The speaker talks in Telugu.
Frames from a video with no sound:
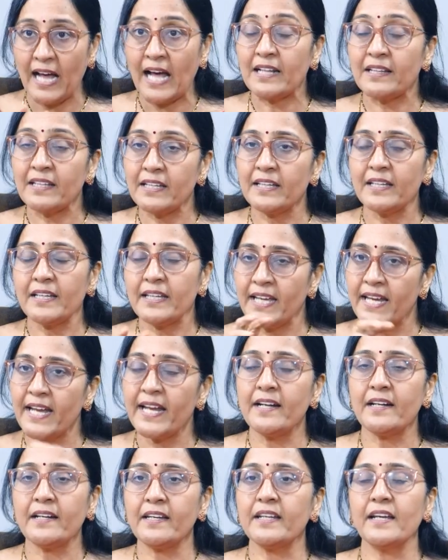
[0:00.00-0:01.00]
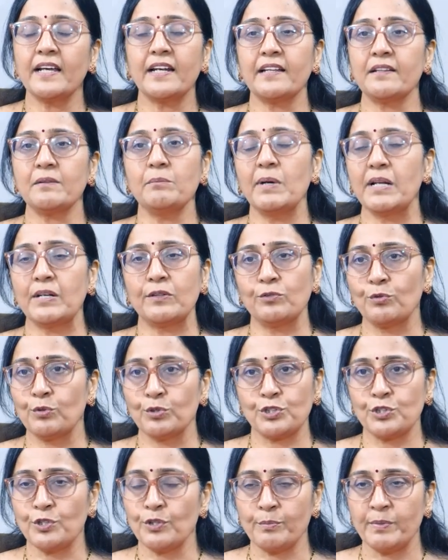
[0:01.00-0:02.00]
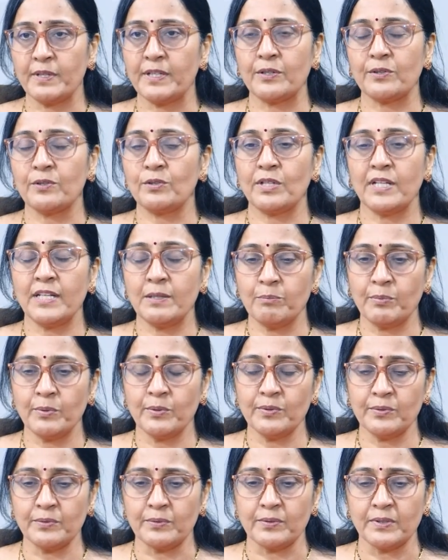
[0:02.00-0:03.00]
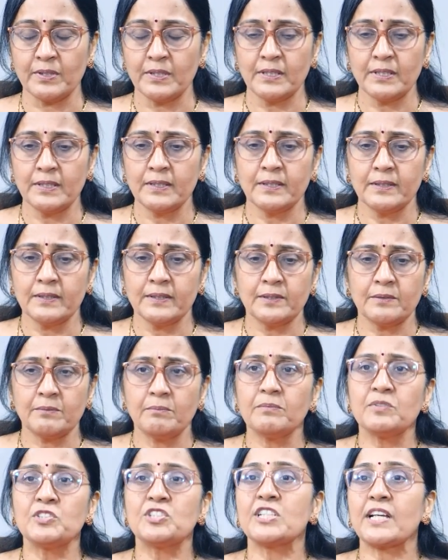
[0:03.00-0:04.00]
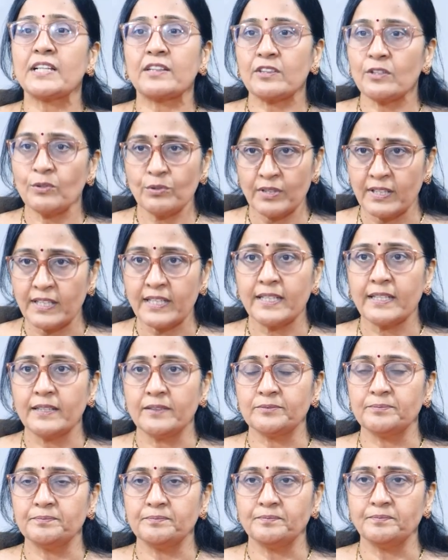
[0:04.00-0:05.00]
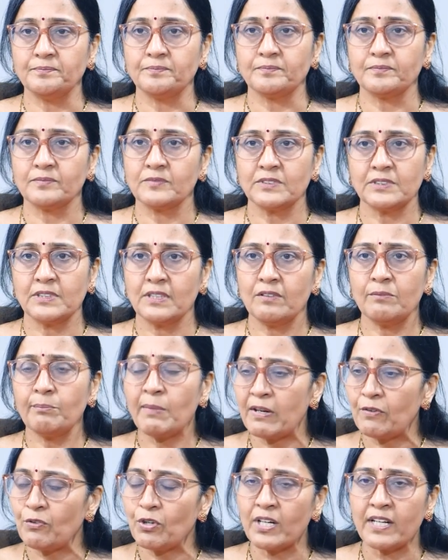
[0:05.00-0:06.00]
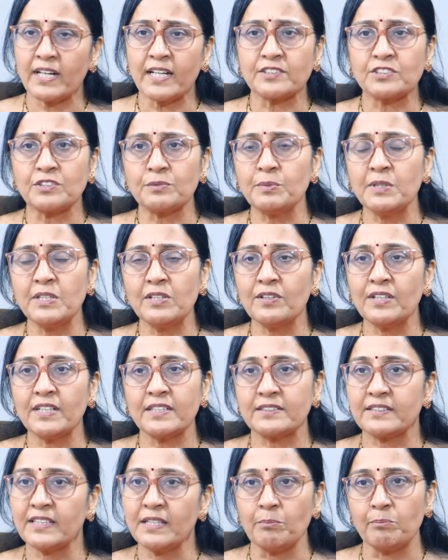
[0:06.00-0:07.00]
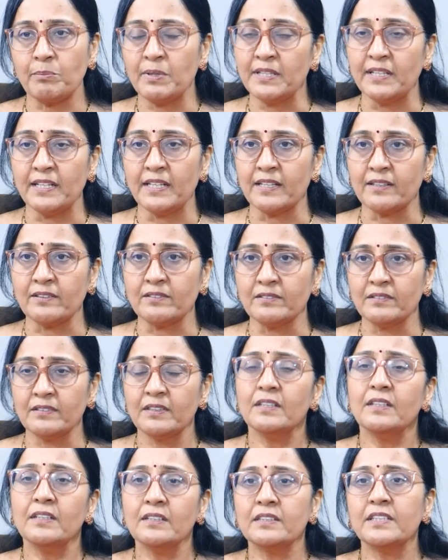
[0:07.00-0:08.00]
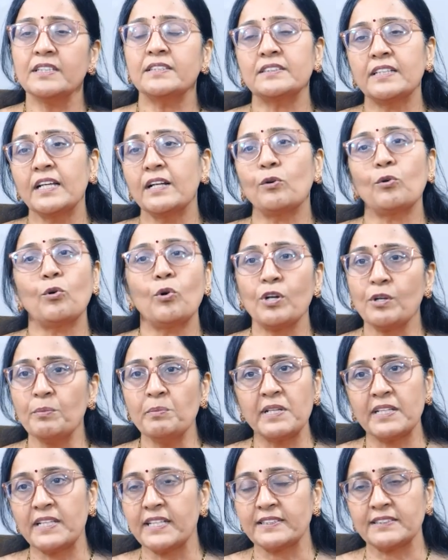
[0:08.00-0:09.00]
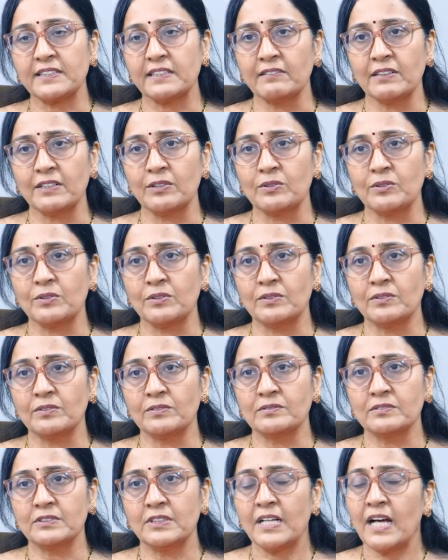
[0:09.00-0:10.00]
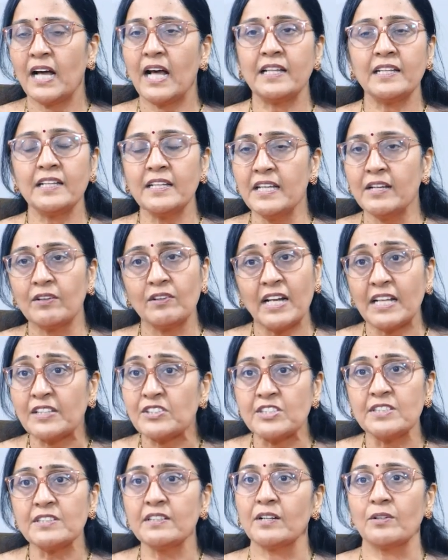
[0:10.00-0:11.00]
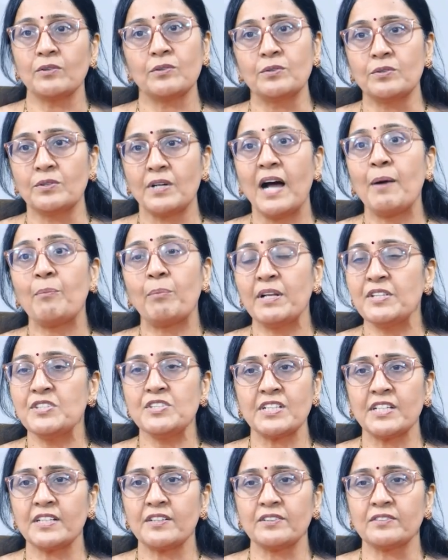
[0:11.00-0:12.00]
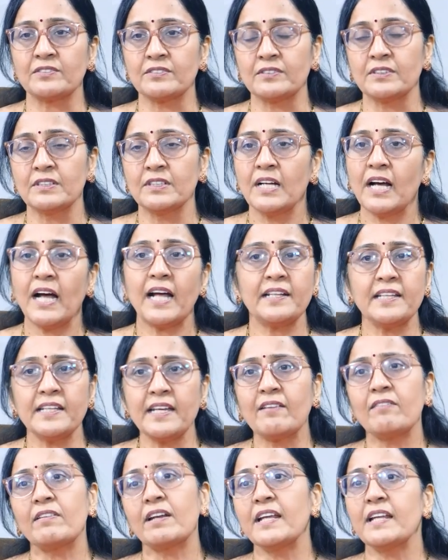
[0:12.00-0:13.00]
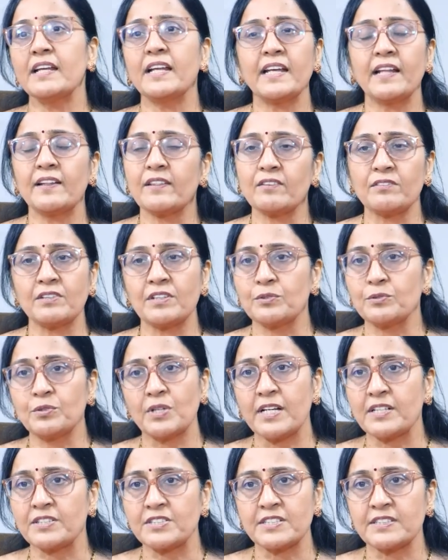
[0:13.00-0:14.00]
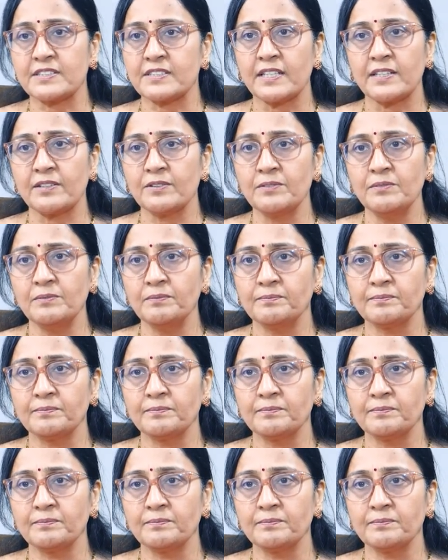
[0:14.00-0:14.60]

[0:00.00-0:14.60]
అది ఏంటి అన్నది మనం దృష్టిలో పెట్టుకోవాలి ఇప్పుడు చెత్త ఉంది మనం ఒక డస్ట్బిన్లో వేస్తే ఇబ్బంది లేదు తీసుకెళ్ళి రోడ్డు మీద వేసామనుకో అది నీకు నచ్చిందనుకో ఆ పని చేయటం అది ఎవరైనా ఎంతవరకు హర్షిస్తారు